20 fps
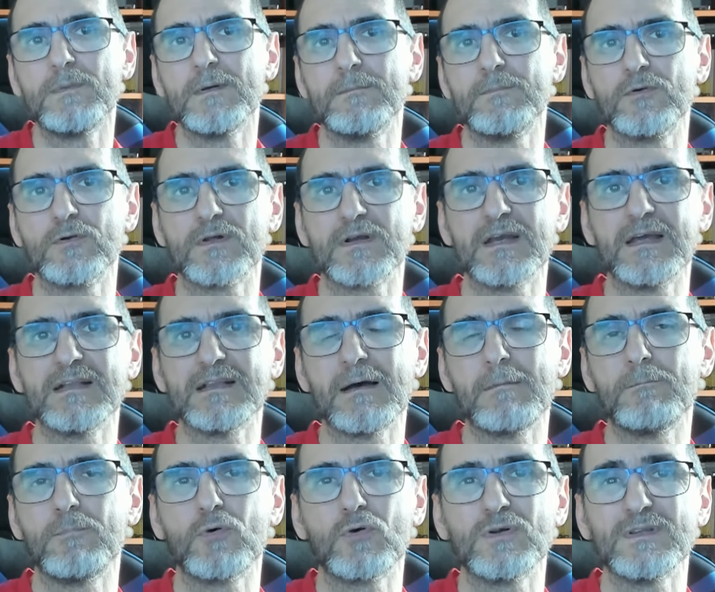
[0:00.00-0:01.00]
porque
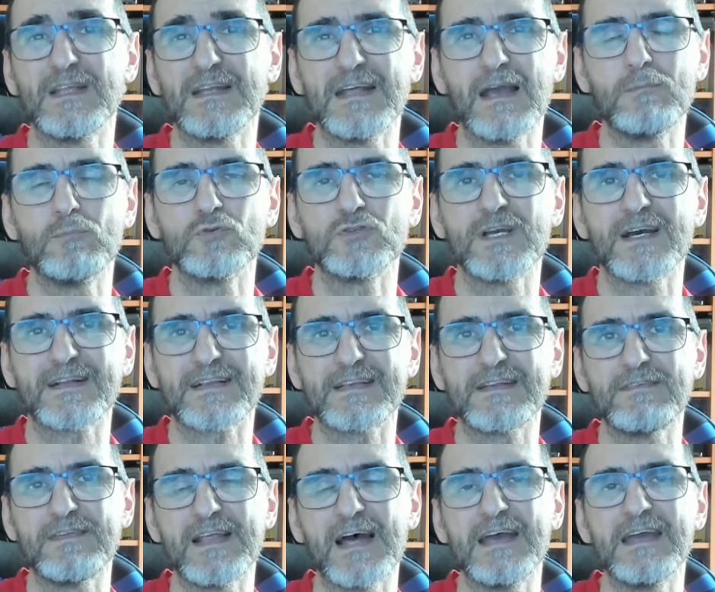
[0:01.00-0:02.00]
tampoco tenía mucha
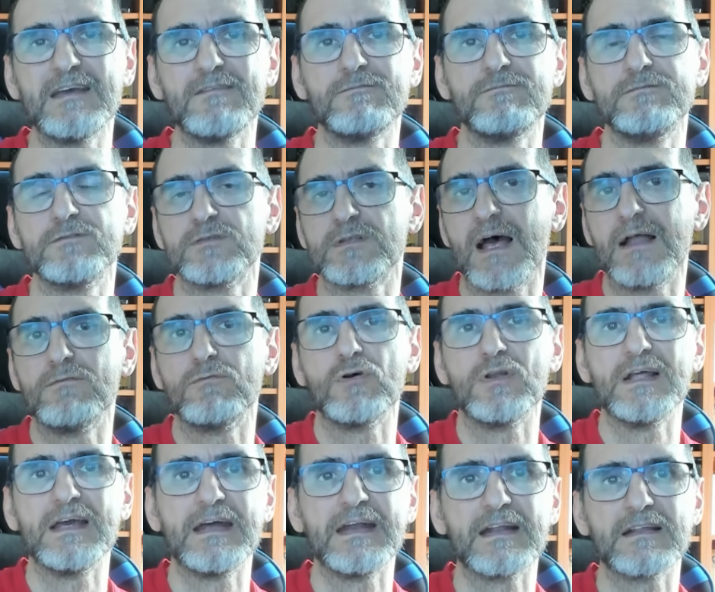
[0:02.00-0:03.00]
actividad ahí, salvo
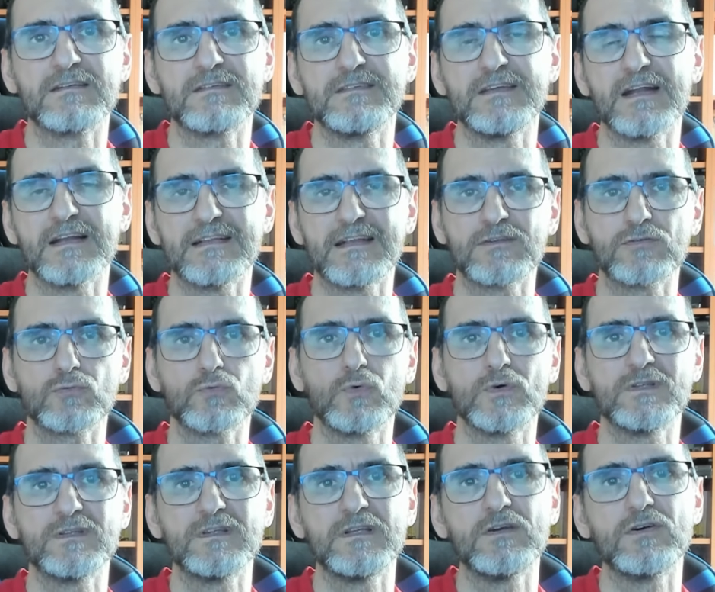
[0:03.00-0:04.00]
leer ciertas
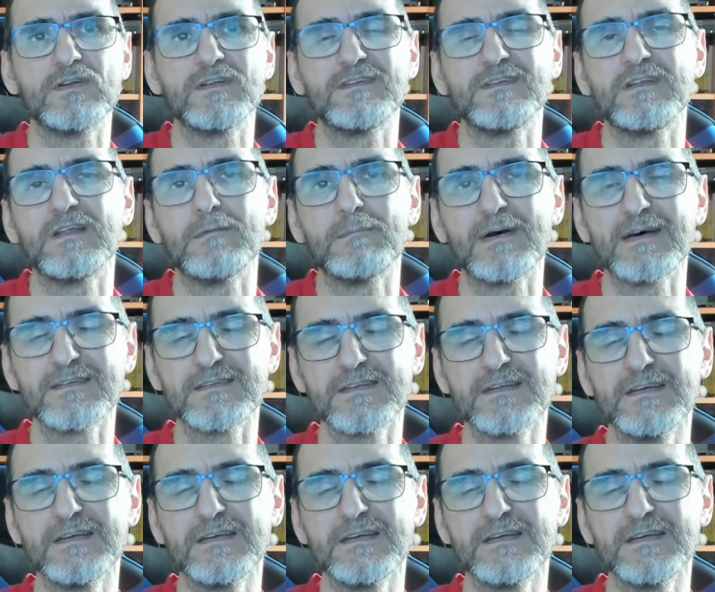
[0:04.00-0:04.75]
cuestiones y demás